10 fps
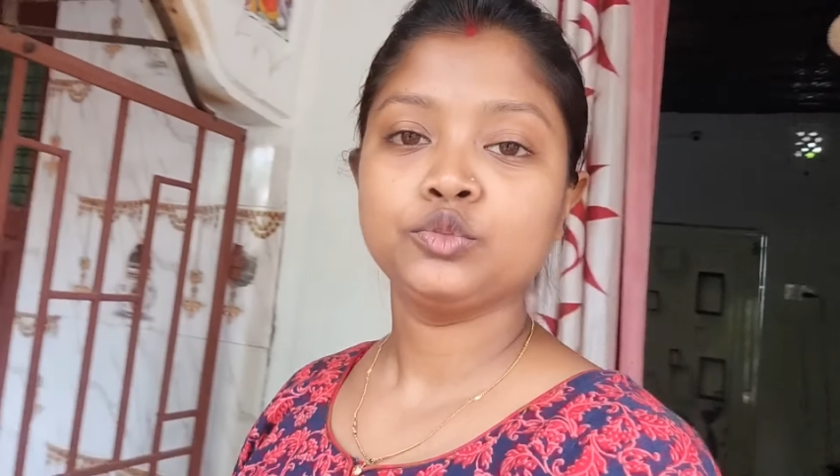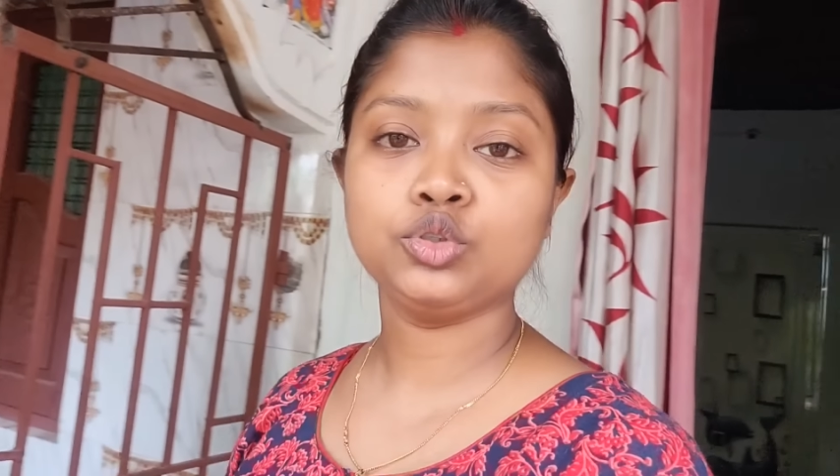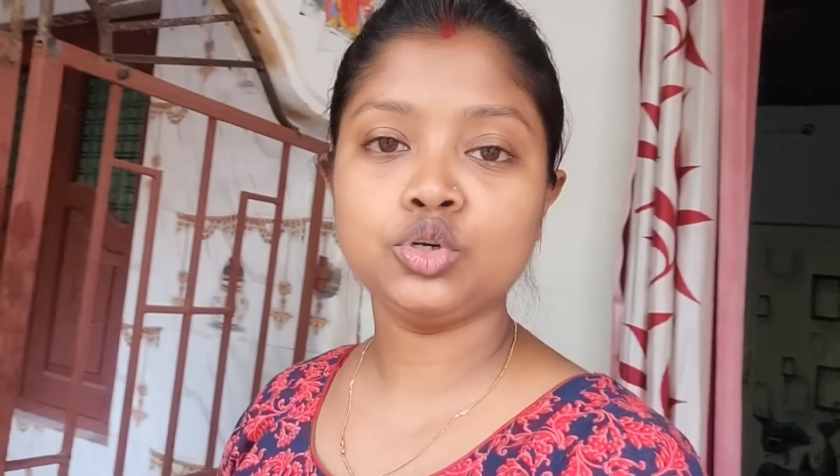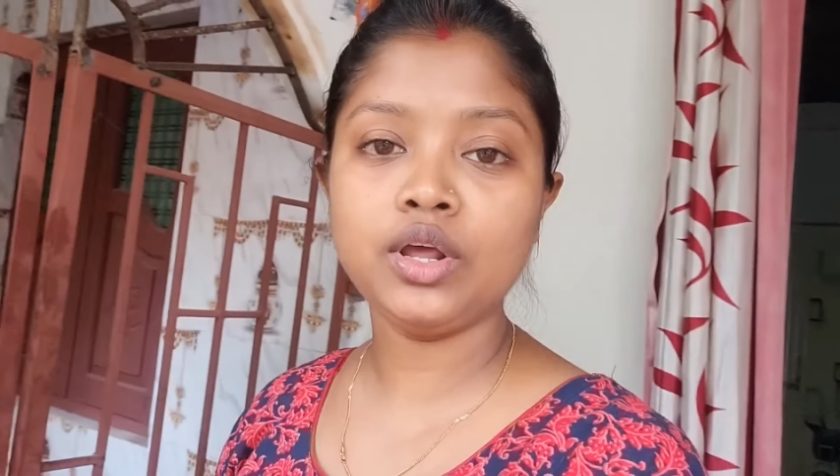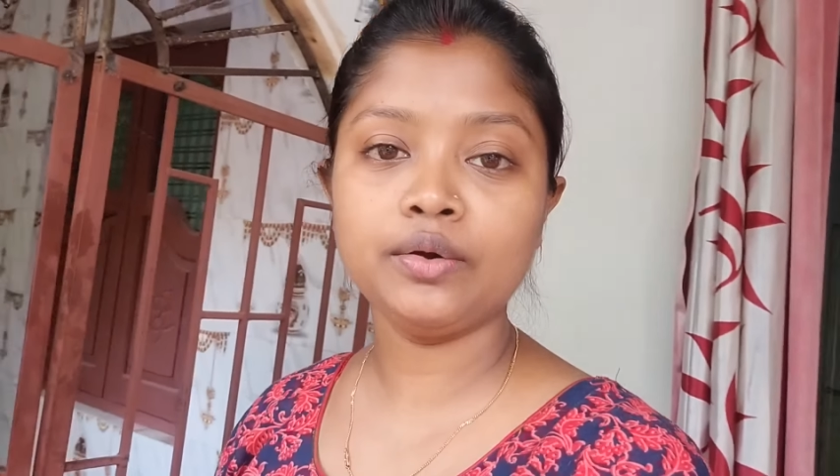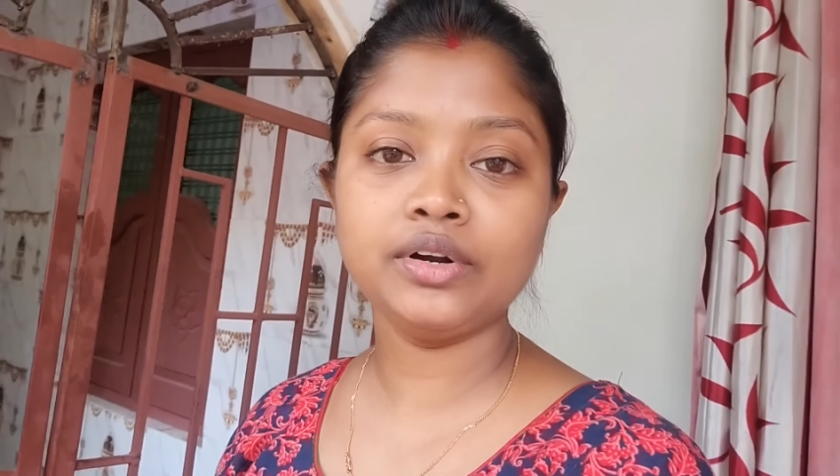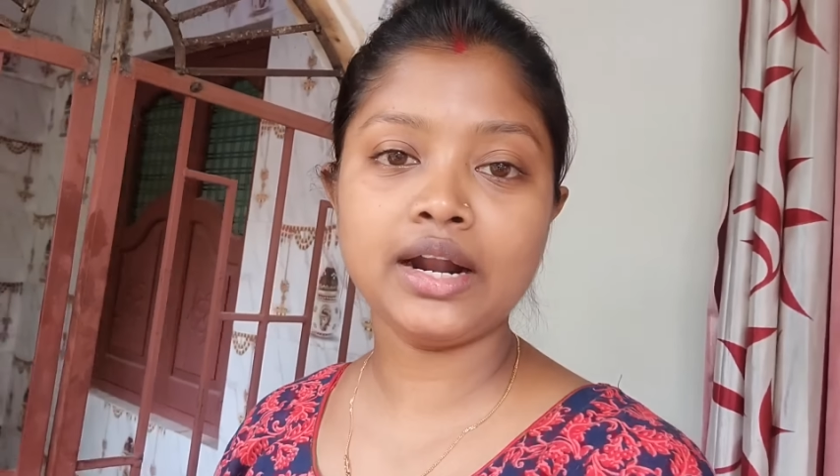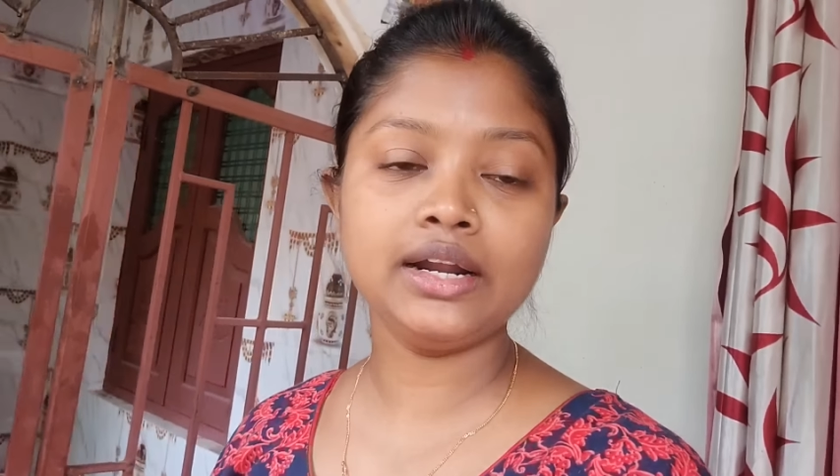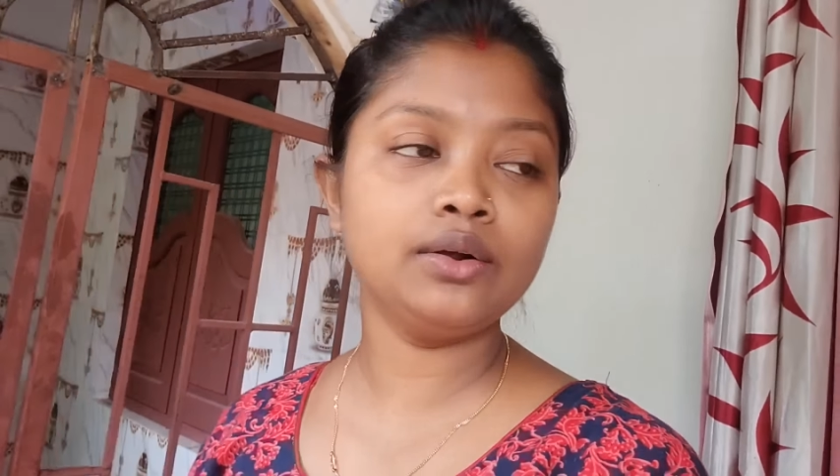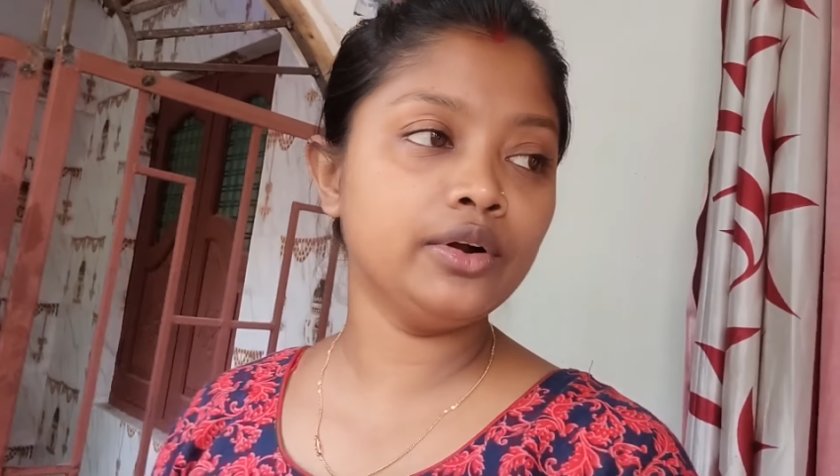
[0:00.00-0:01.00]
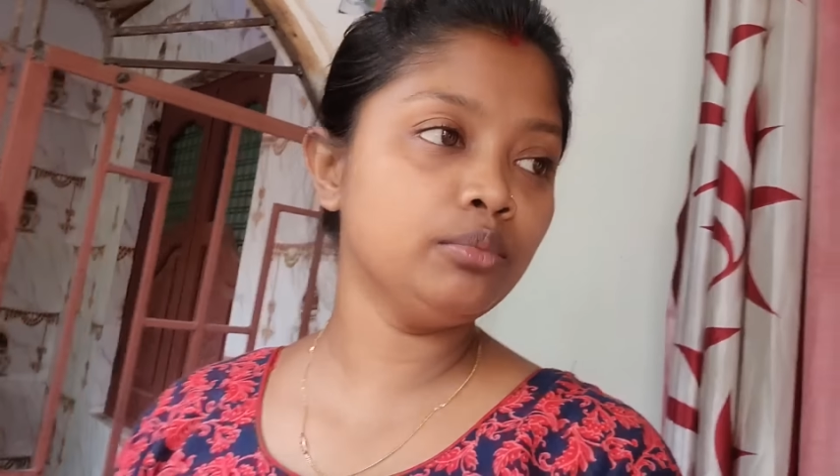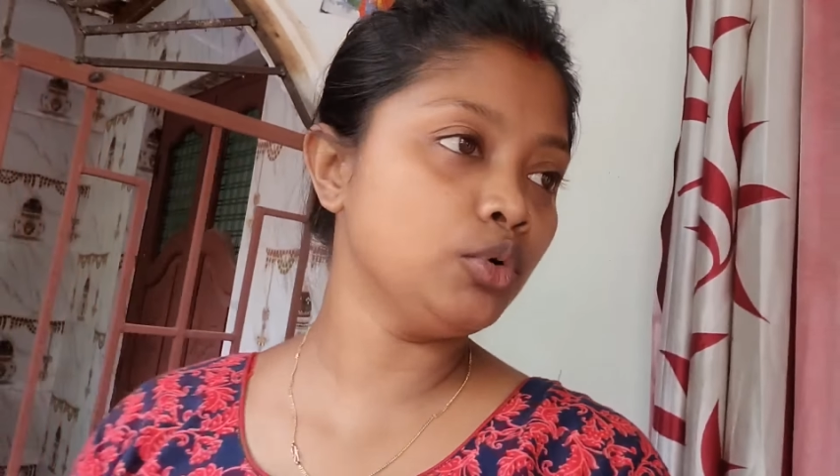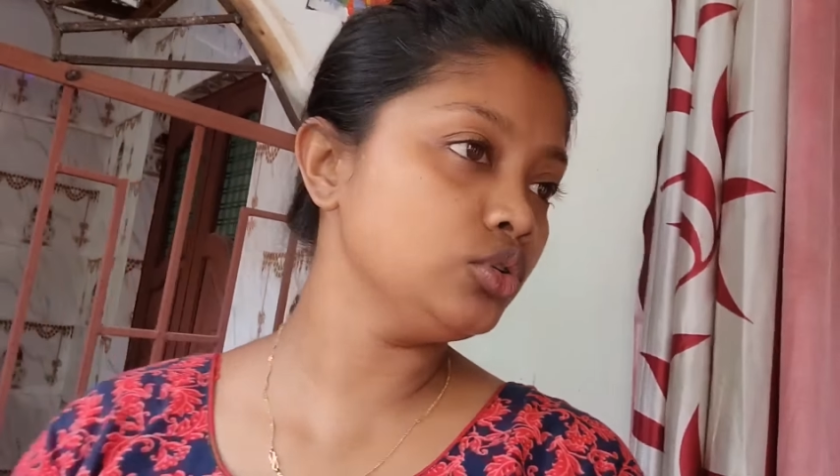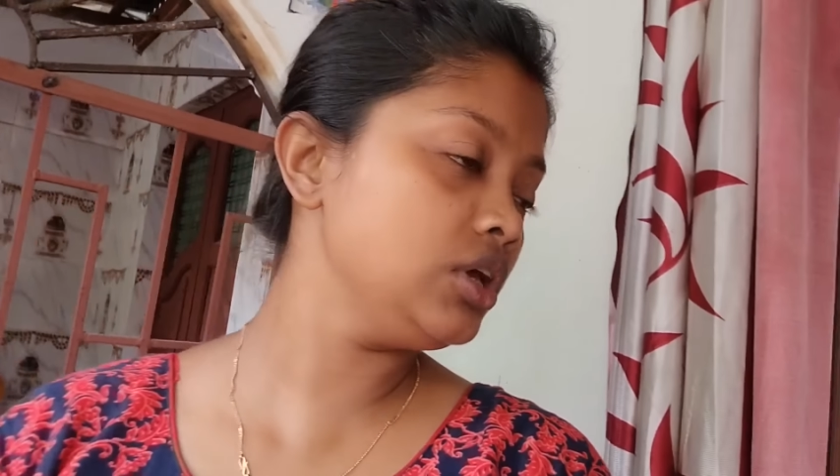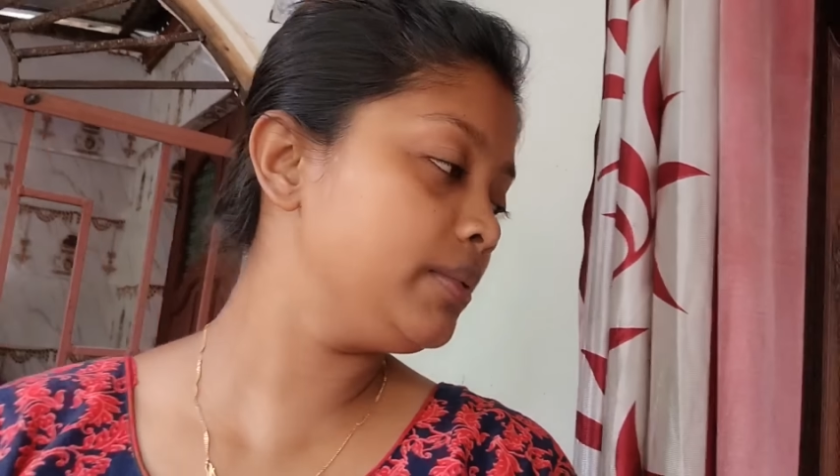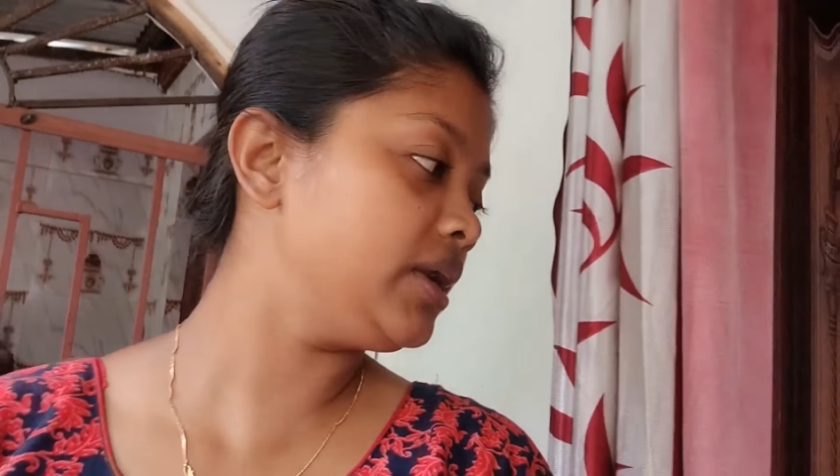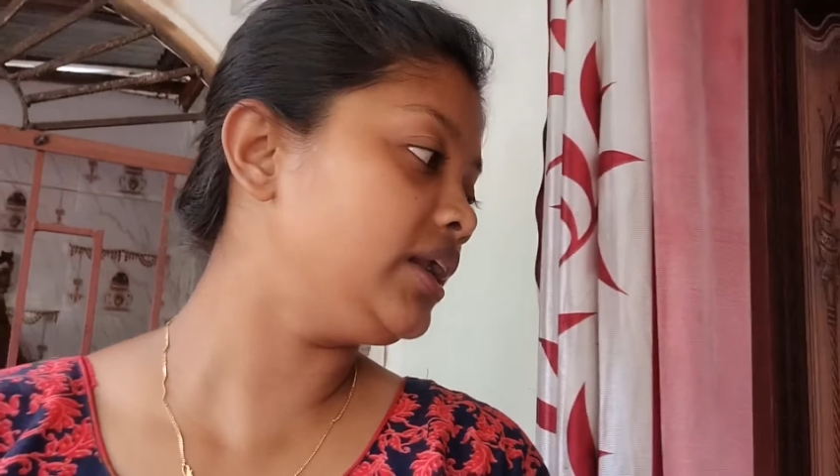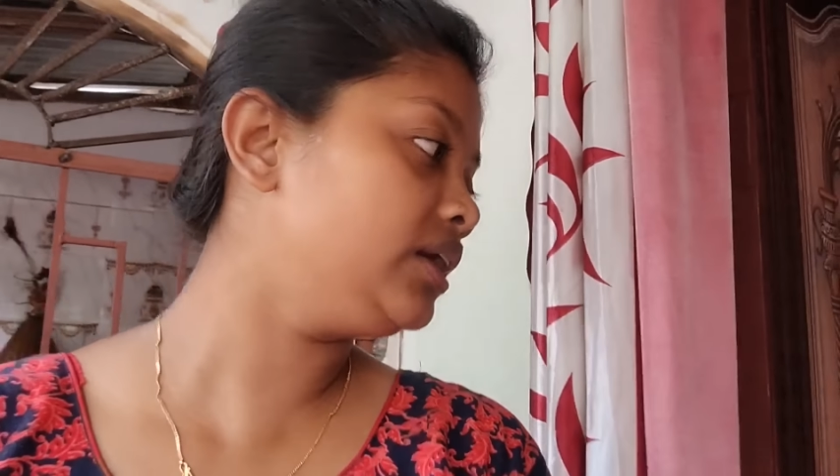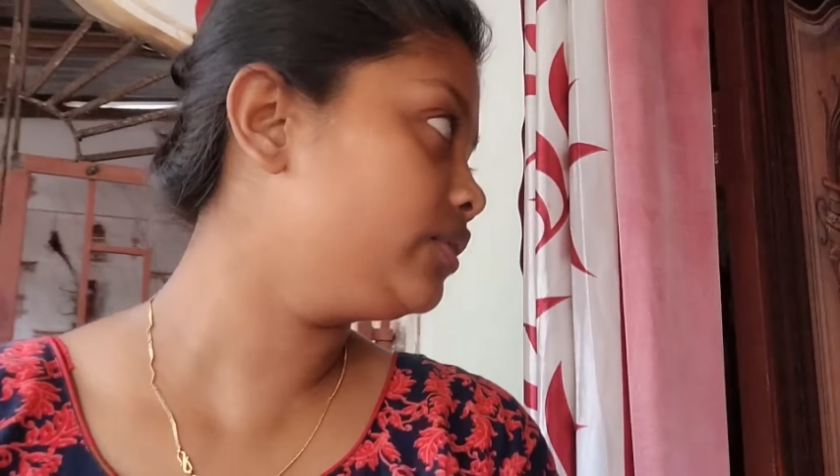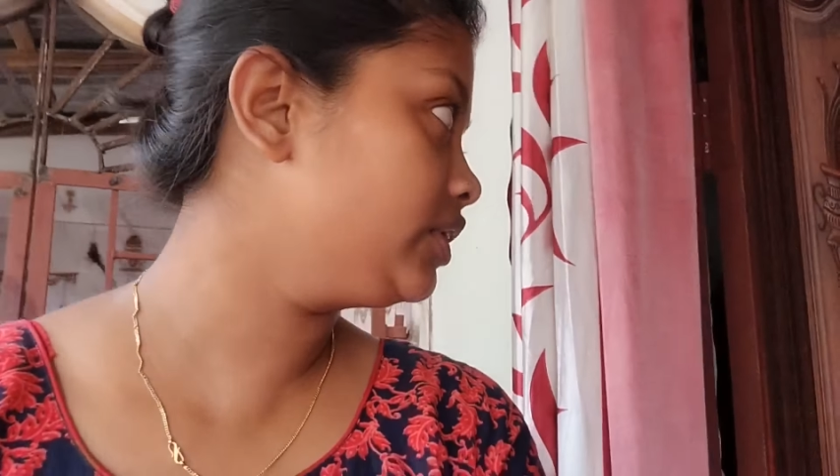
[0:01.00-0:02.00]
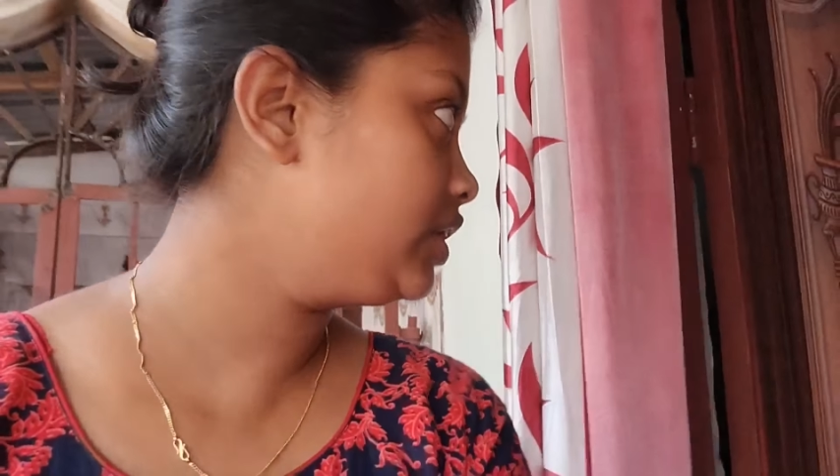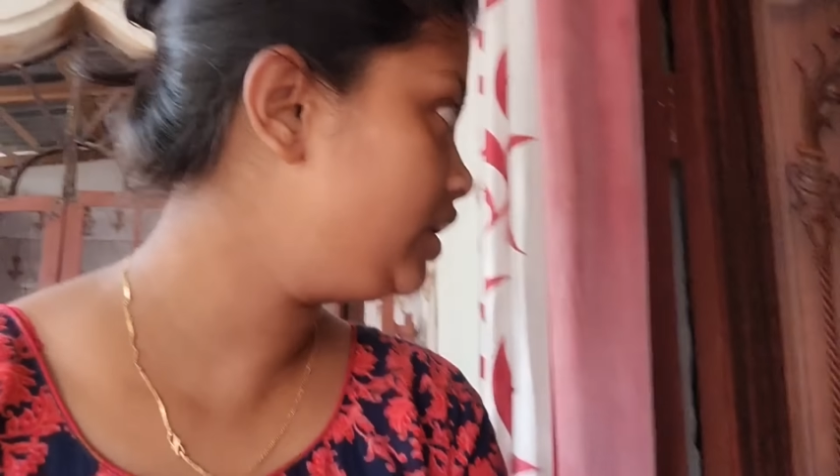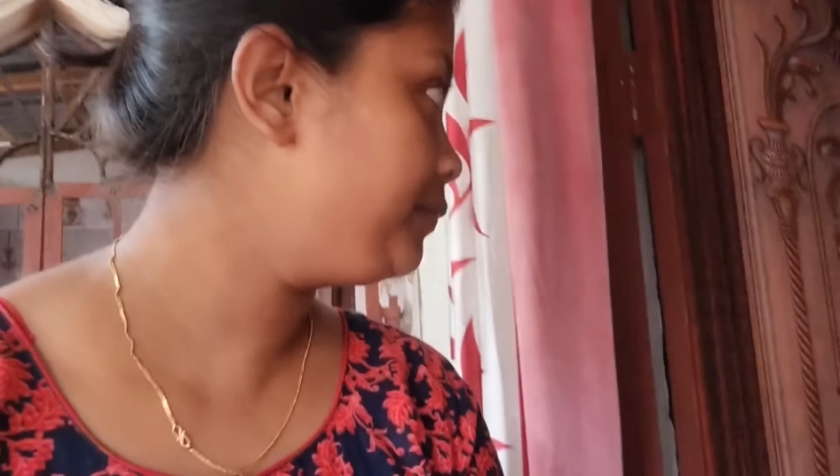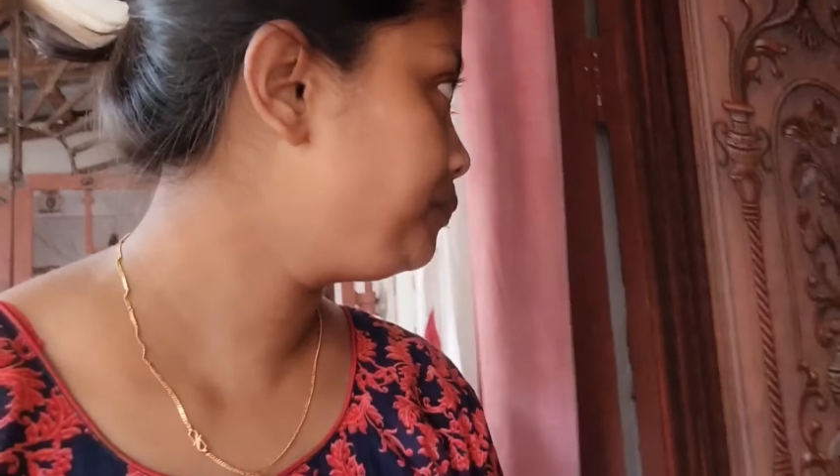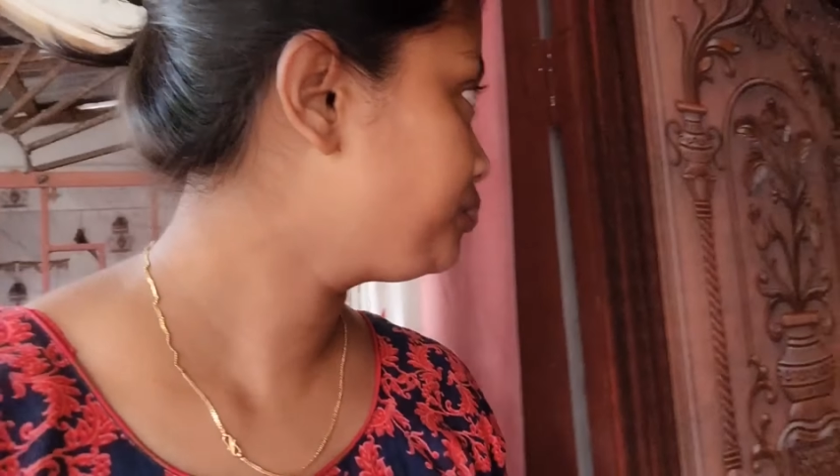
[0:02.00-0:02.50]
তো চলো এখন রান্না করে বৌদি আবার রান্না করে গিয়ে